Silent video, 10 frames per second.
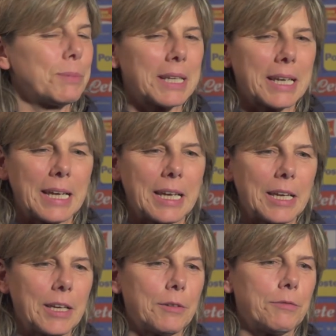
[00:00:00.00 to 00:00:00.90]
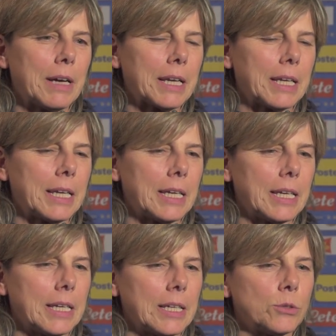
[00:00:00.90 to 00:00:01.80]
perché
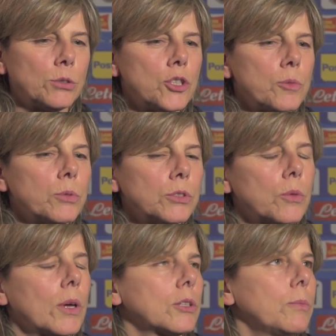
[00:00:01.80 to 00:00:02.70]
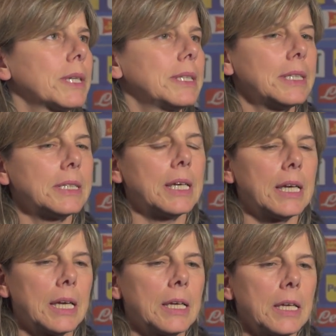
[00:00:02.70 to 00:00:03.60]
fare 12 punti in 4
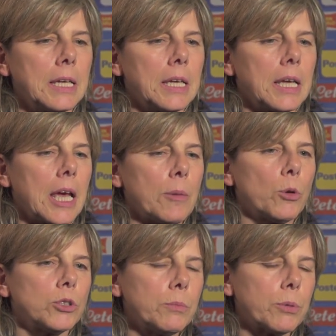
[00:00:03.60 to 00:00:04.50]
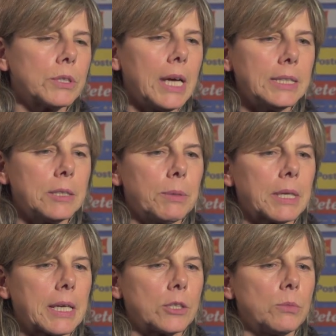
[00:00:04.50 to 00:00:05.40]
partite è molto importante
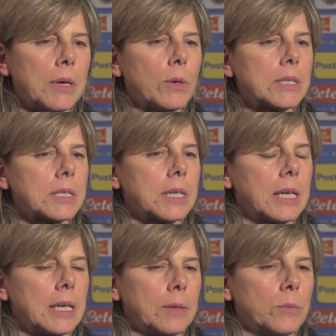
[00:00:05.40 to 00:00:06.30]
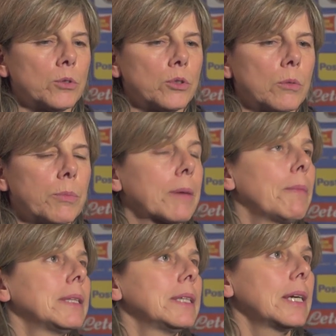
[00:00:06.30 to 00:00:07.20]
perché dobbiamo essere molto
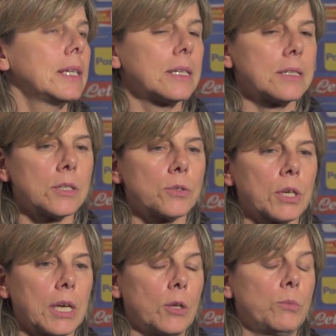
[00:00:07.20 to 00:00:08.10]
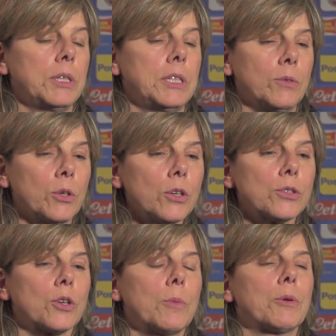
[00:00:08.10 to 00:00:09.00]
pragmatiche, nel senso che l'obiettivo
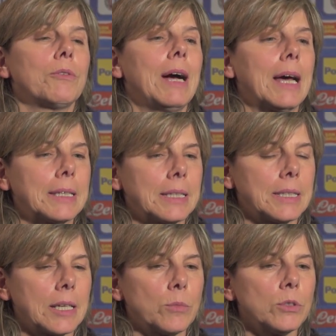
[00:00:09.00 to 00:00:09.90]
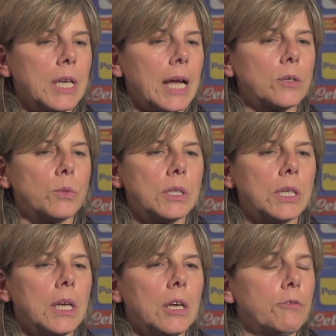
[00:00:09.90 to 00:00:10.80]
nostro è provare ad andare ai mondiali,
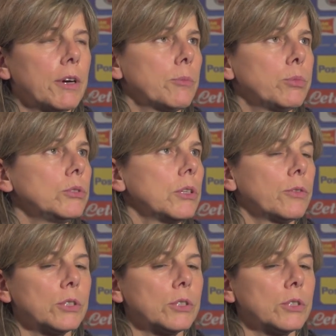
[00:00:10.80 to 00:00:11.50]
quindi fare punti è